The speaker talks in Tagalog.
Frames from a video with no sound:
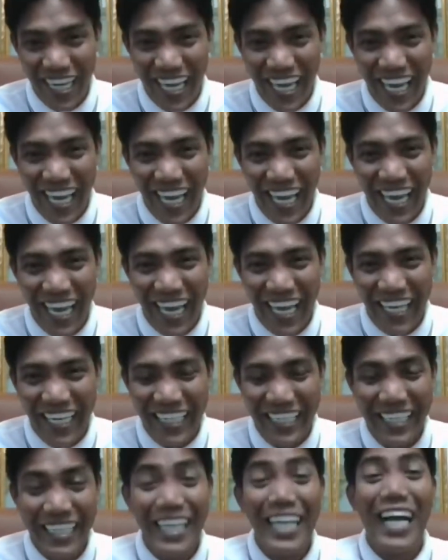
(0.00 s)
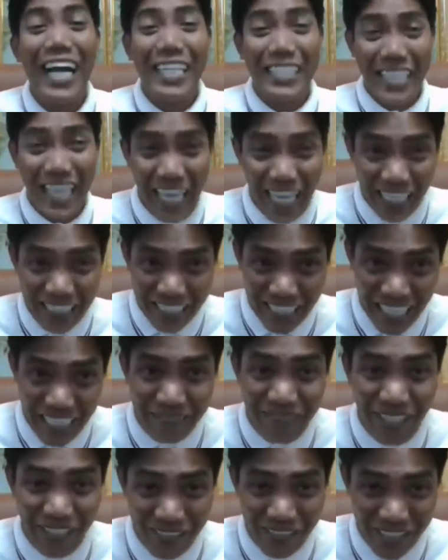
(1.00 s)
Ayan,
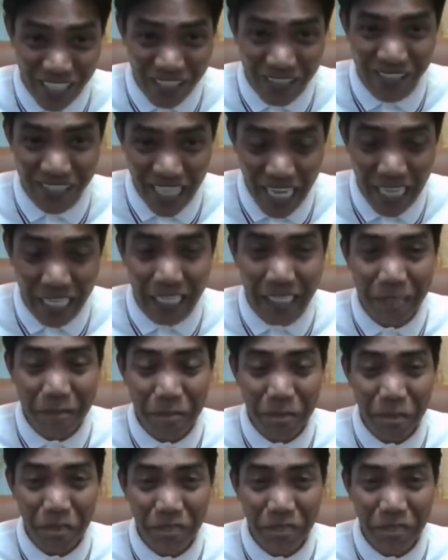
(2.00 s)
kasakasama ko na ho yan.